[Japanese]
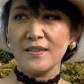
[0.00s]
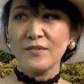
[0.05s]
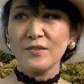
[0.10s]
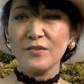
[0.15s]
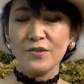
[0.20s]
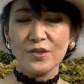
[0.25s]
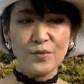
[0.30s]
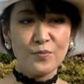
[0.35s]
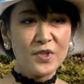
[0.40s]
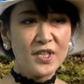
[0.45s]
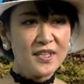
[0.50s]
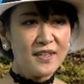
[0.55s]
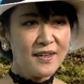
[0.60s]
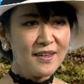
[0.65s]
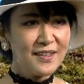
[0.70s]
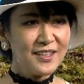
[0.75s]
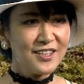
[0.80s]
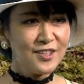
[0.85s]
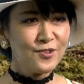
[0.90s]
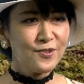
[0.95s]
とてもいい
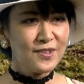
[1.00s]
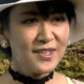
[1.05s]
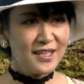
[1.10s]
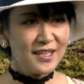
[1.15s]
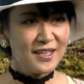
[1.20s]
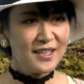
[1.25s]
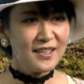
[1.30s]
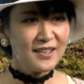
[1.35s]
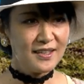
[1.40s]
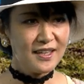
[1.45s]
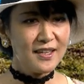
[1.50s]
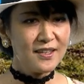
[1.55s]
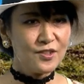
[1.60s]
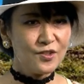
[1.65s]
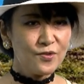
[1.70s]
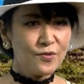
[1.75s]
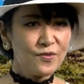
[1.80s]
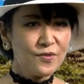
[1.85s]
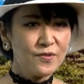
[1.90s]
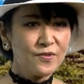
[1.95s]
環境で、あ
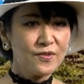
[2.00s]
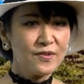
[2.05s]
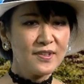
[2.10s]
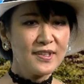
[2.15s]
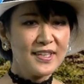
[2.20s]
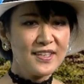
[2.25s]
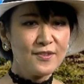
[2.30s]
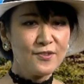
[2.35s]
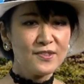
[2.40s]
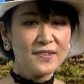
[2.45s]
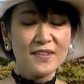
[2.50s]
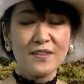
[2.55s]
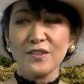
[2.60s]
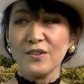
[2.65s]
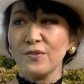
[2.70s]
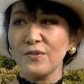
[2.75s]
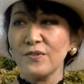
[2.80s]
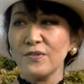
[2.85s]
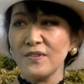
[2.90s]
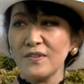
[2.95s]
の
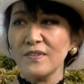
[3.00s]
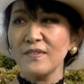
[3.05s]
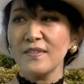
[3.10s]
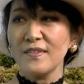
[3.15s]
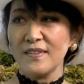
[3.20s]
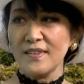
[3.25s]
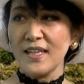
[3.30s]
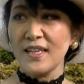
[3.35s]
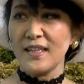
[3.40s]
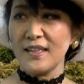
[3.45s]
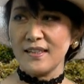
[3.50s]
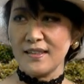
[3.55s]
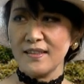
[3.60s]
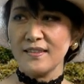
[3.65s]
コンサートをね、